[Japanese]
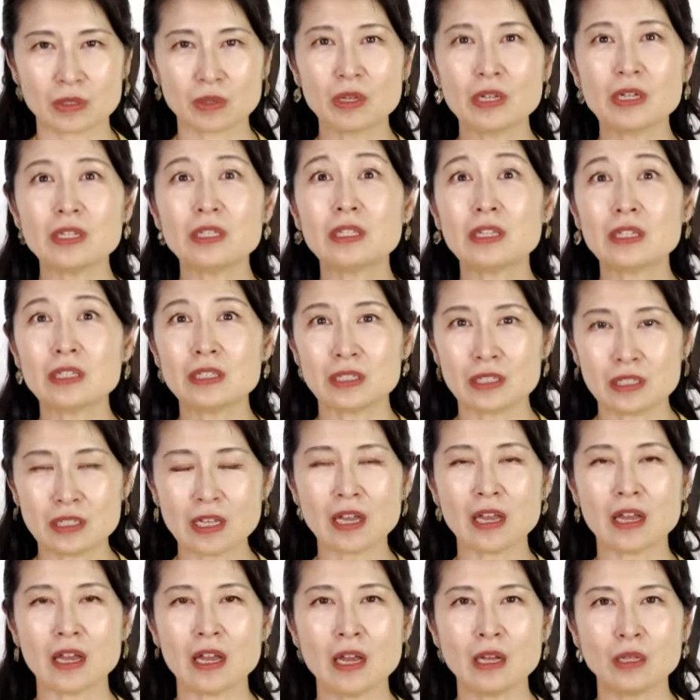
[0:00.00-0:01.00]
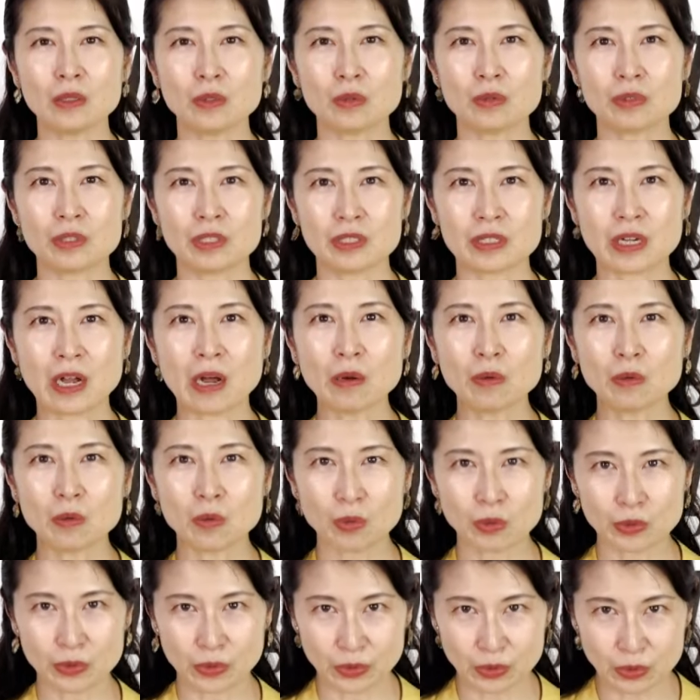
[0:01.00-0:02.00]
それに対して当時観
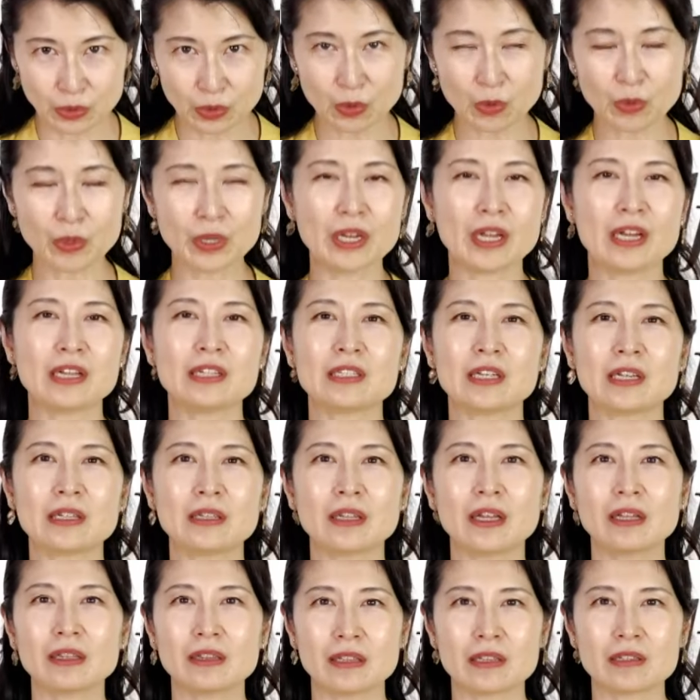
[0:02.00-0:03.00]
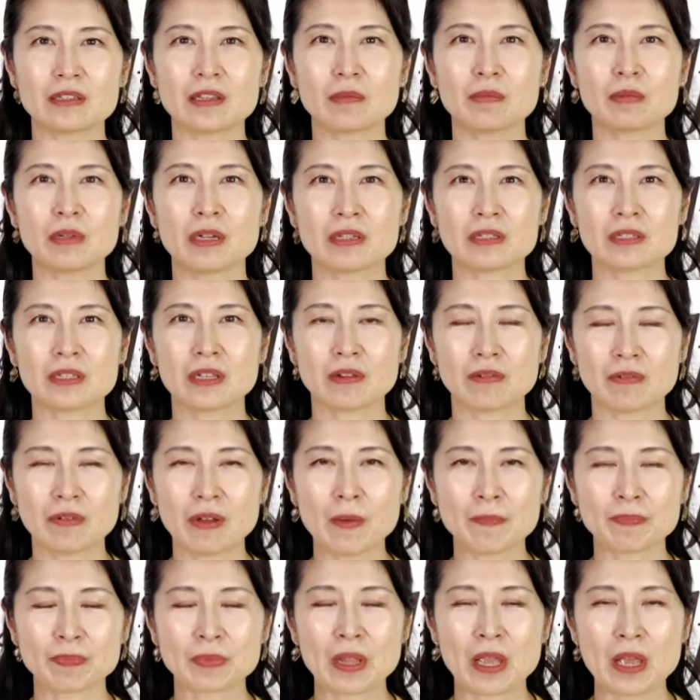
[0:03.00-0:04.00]
光局のお偉いさんだったサブランさん
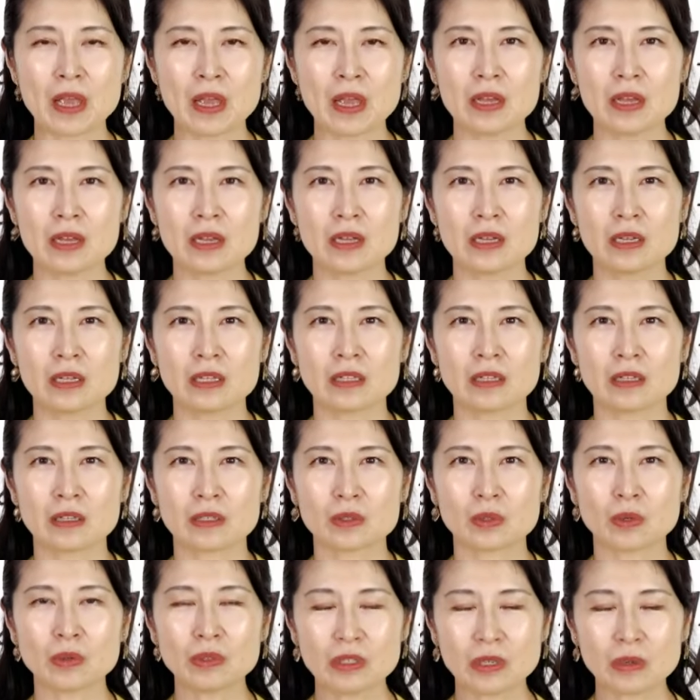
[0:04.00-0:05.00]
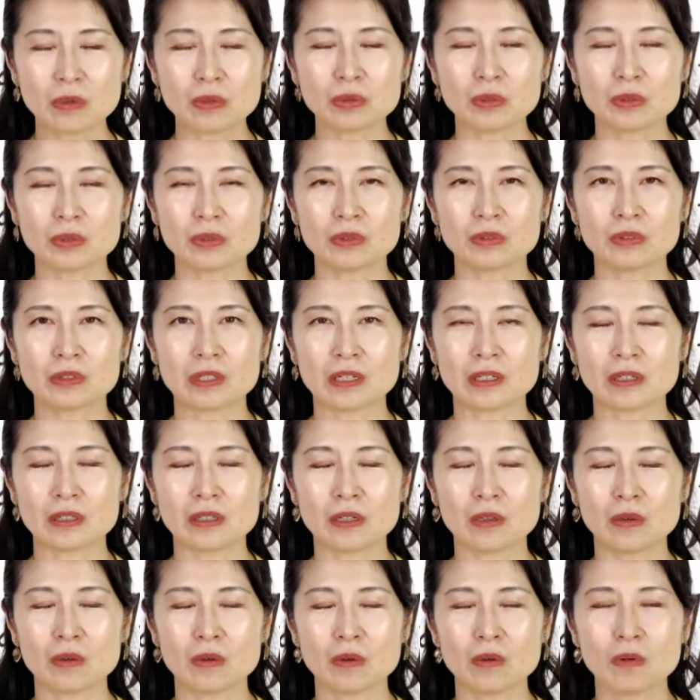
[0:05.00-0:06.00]
は「そんなことを言うなん
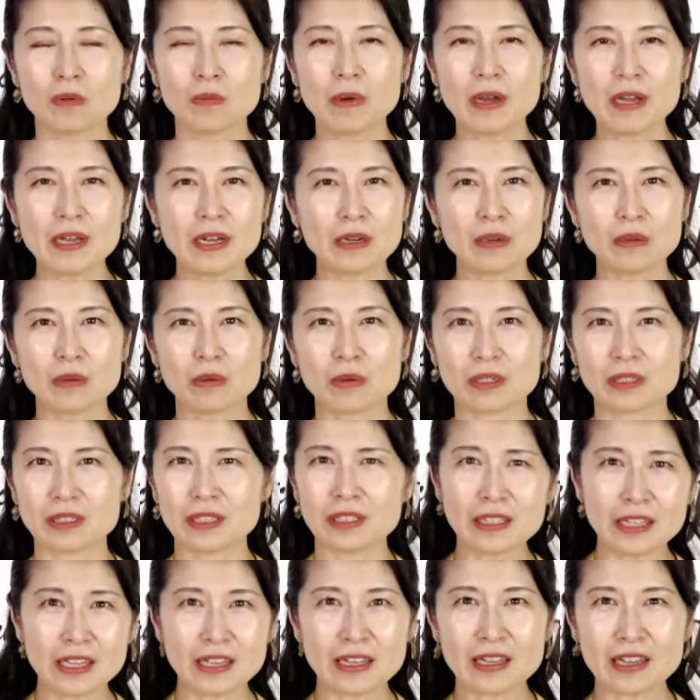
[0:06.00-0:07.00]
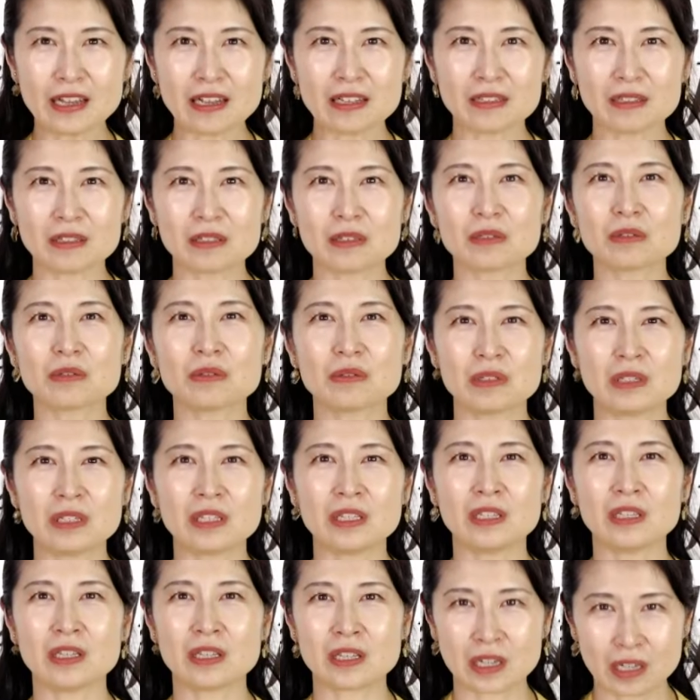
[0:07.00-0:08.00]
てお前らの方が出ていけ!」っていうふう
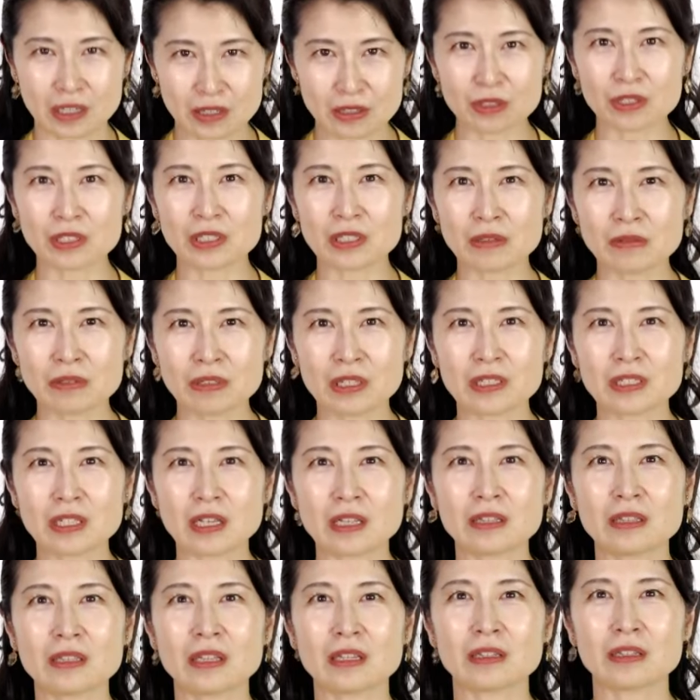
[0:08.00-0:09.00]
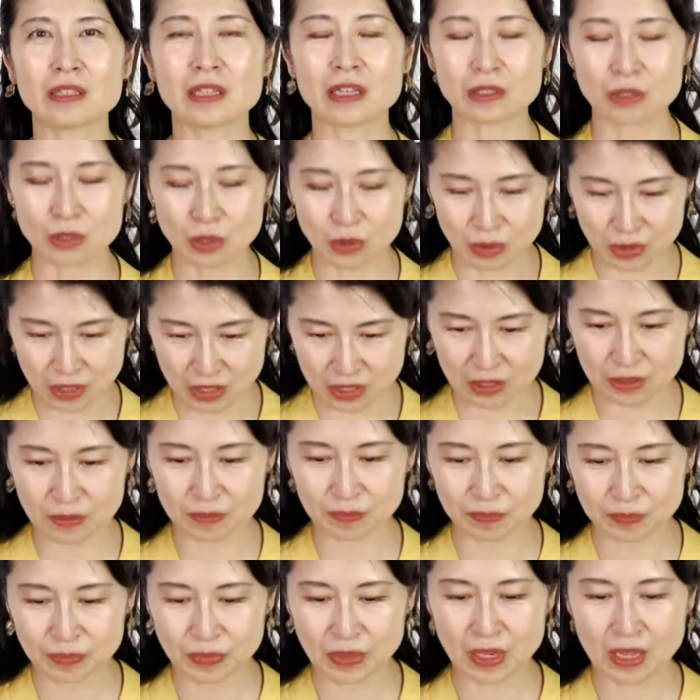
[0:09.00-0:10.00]
に一喝してくださったんだそうです。
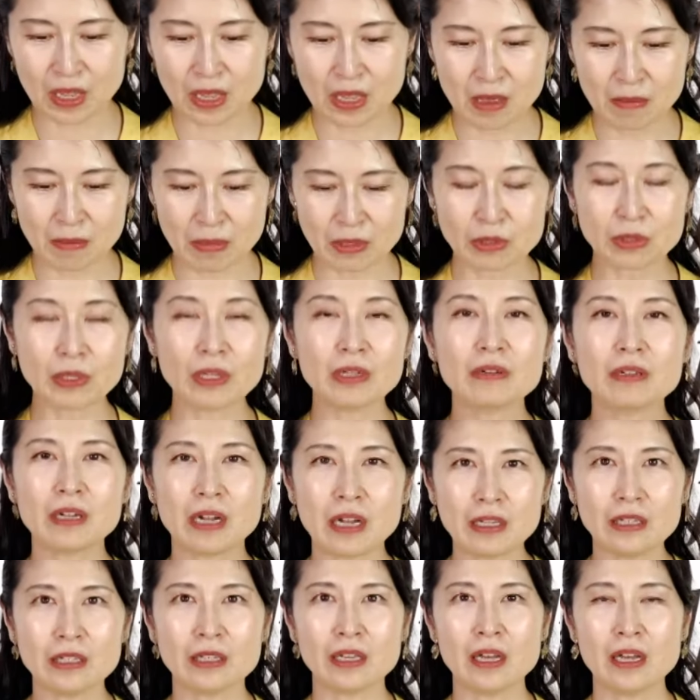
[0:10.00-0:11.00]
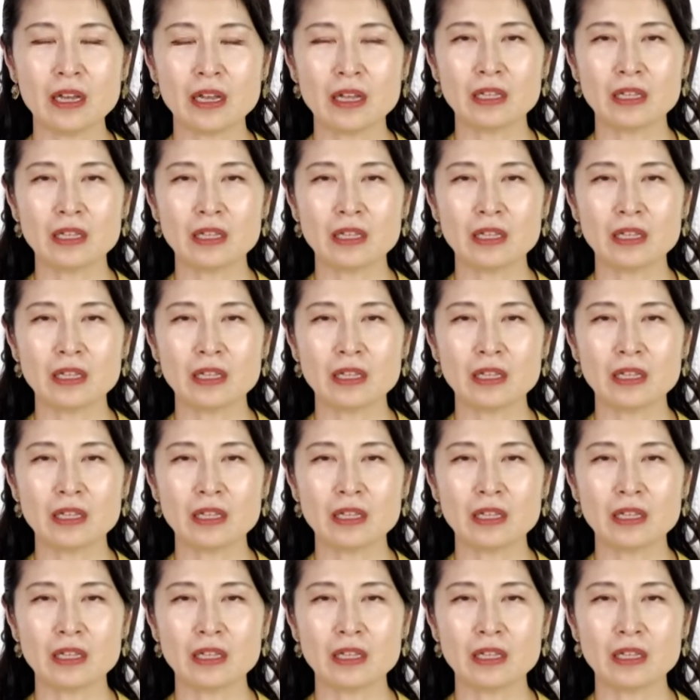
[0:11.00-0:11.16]
それぐらい